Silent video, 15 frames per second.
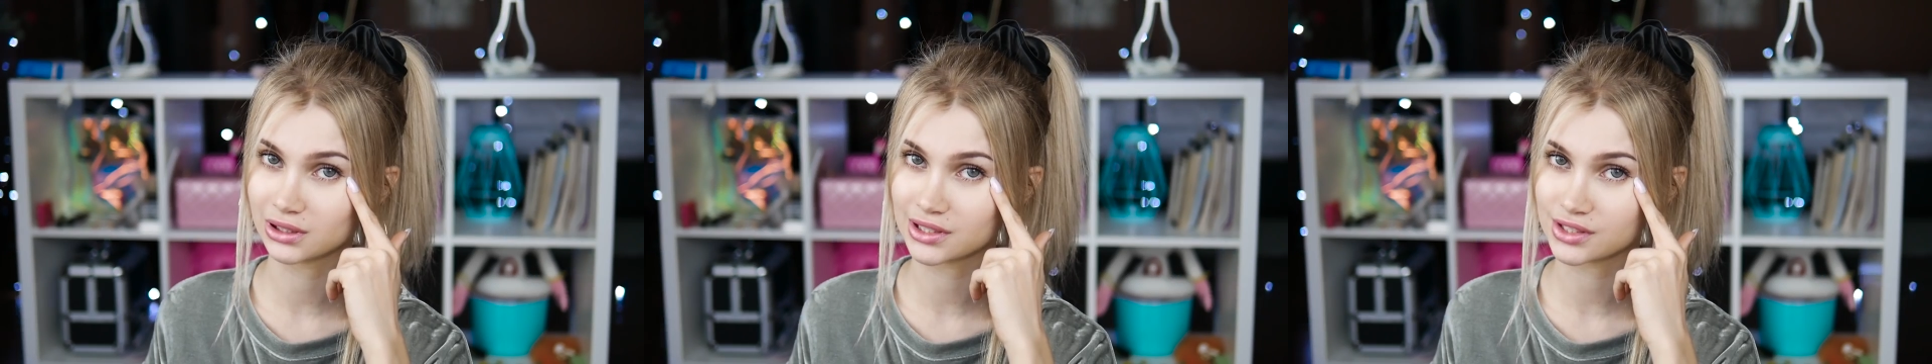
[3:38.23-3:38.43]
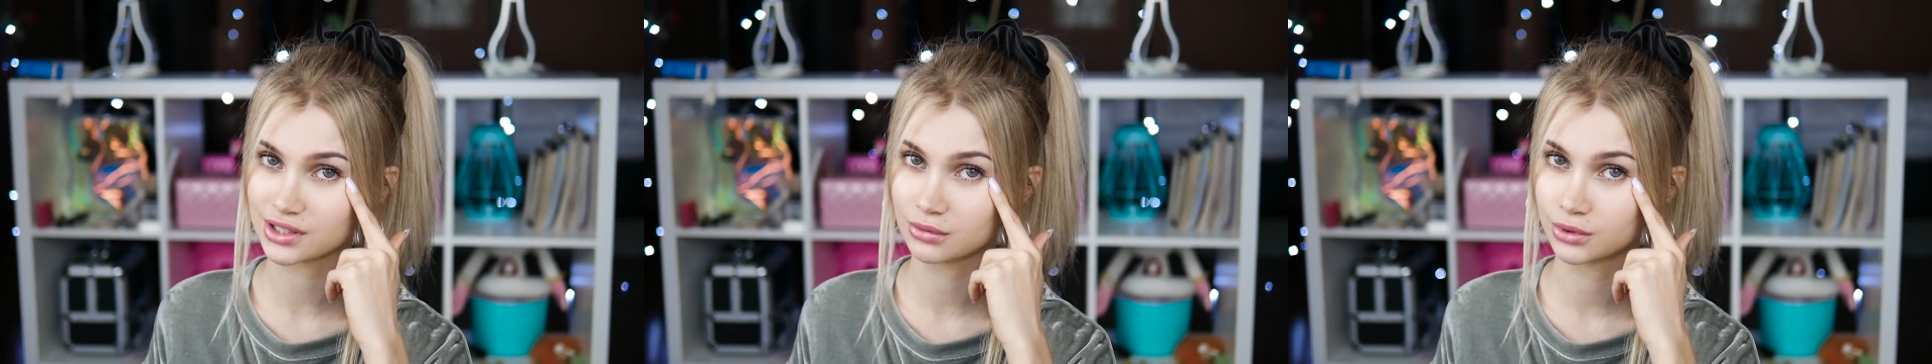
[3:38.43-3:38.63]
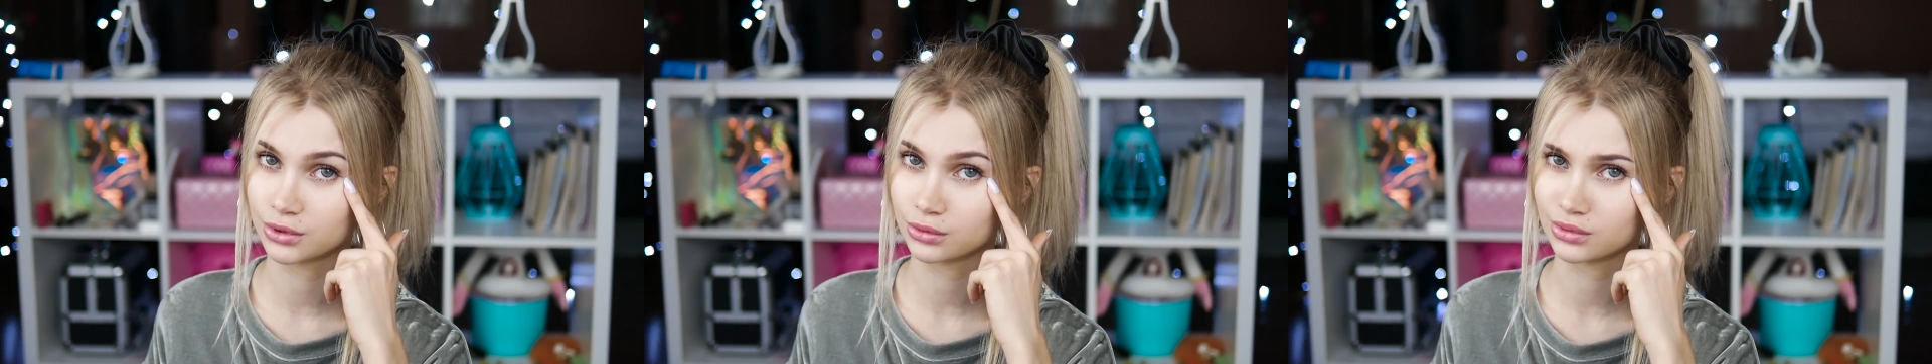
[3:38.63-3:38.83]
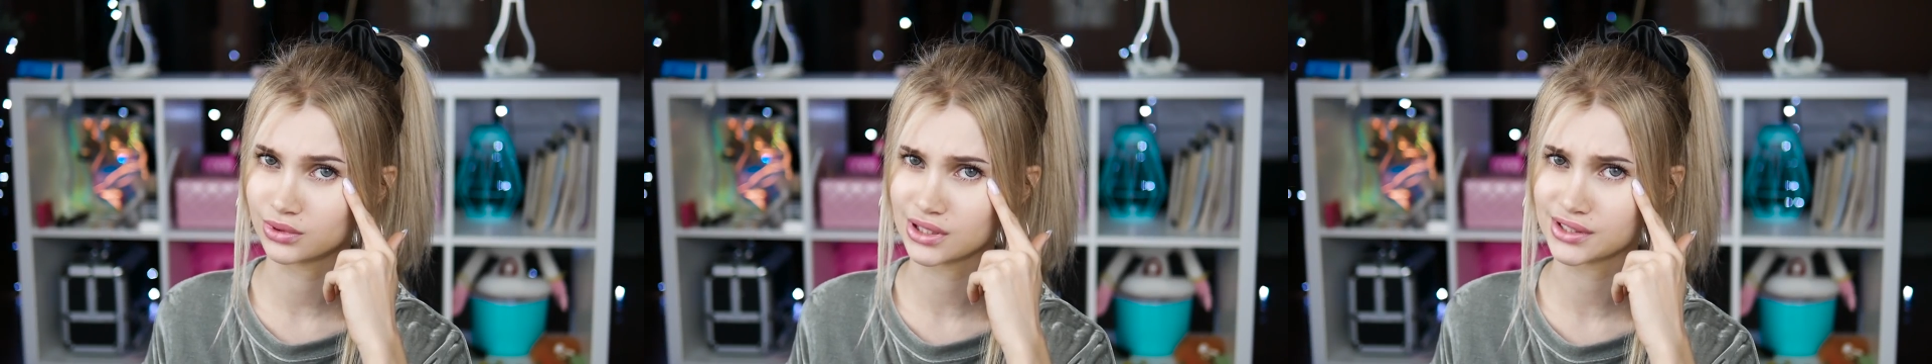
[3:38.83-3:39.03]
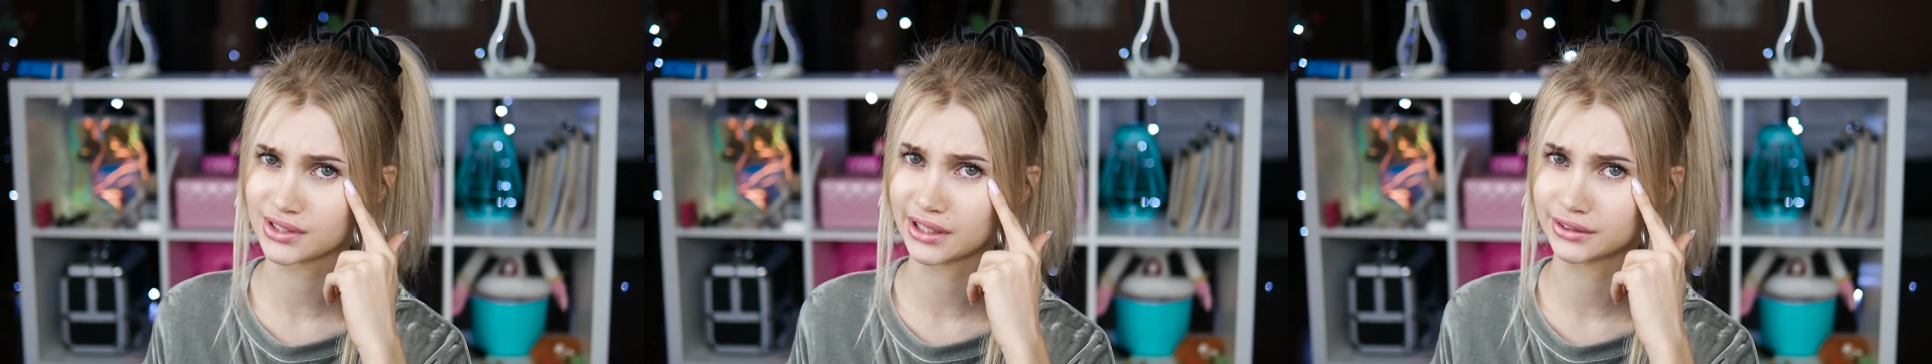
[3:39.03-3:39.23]
глазами. Ну,
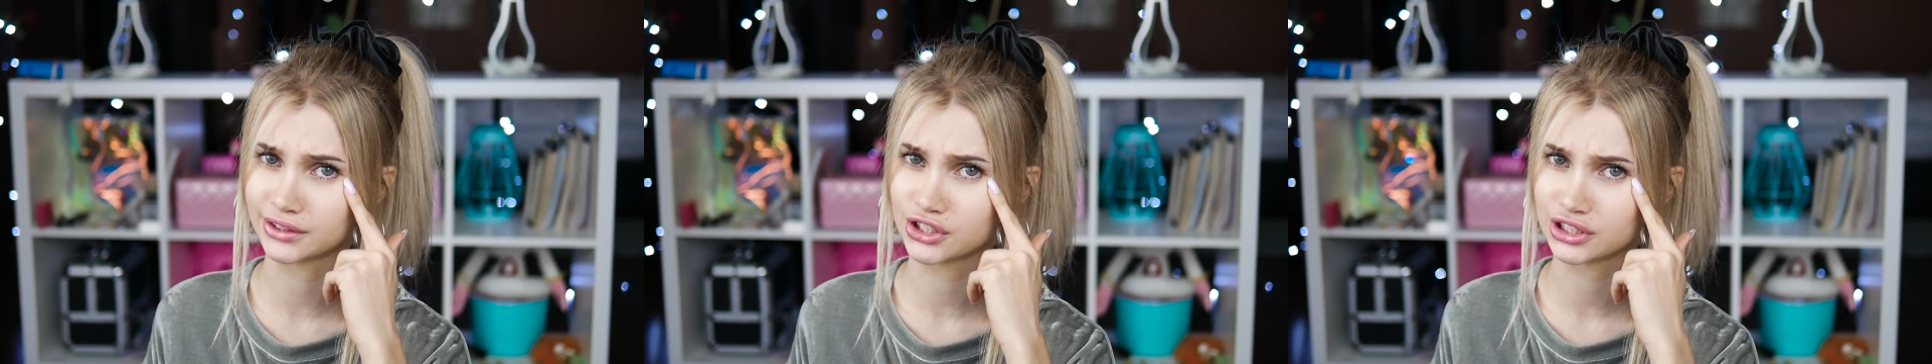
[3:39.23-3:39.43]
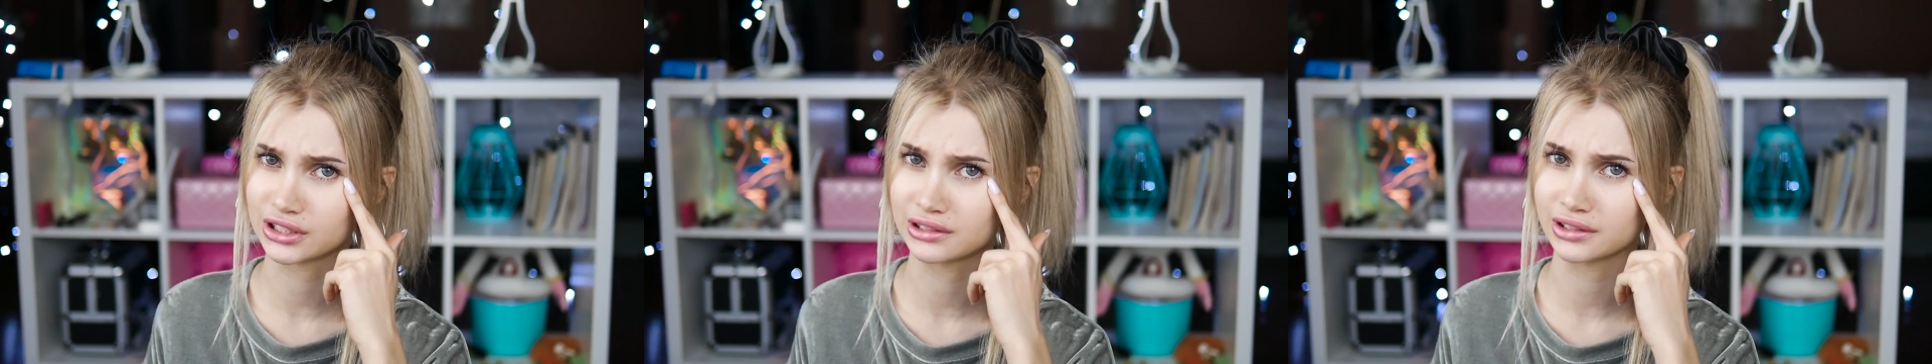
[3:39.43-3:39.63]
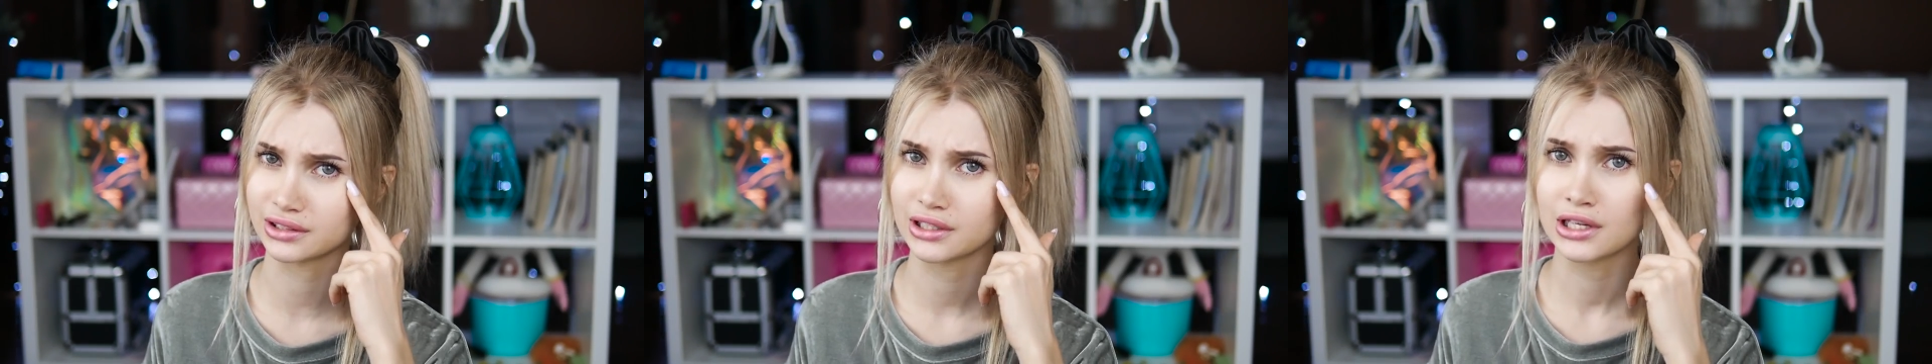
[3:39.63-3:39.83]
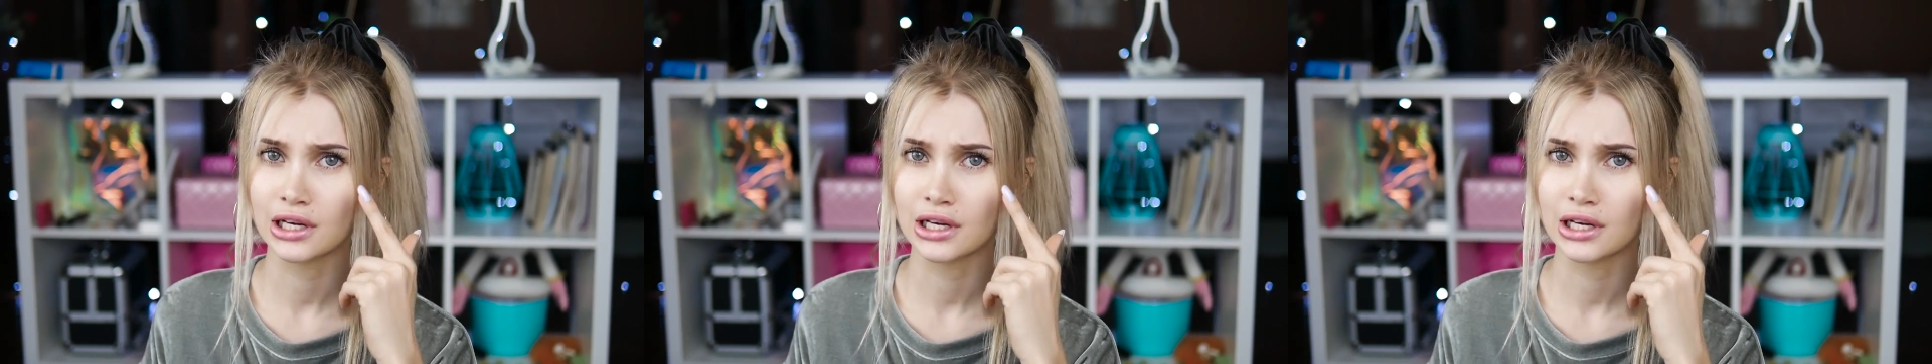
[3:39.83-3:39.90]
я странный человек.